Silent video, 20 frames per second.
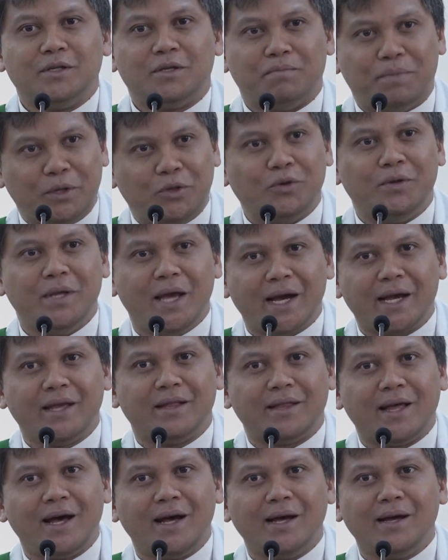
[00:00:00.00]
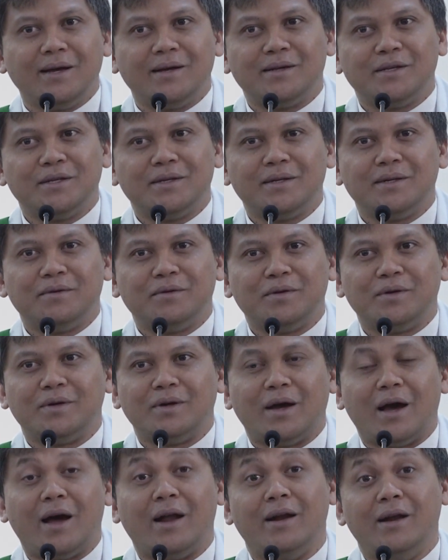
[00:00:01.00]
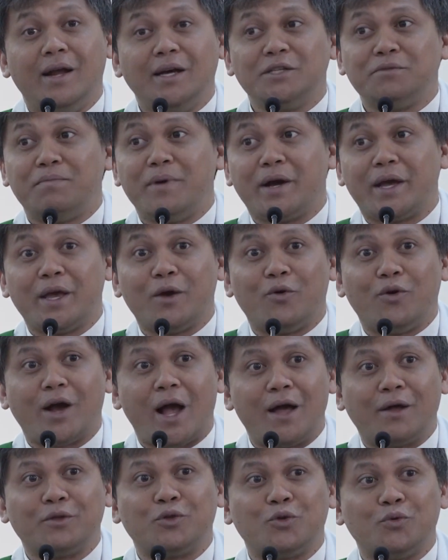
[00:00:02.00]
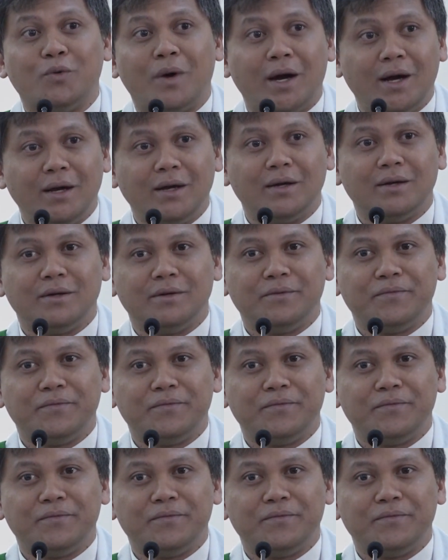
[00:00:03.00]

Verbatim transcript: Sebetulnya kita, Anda sebagai orang tua,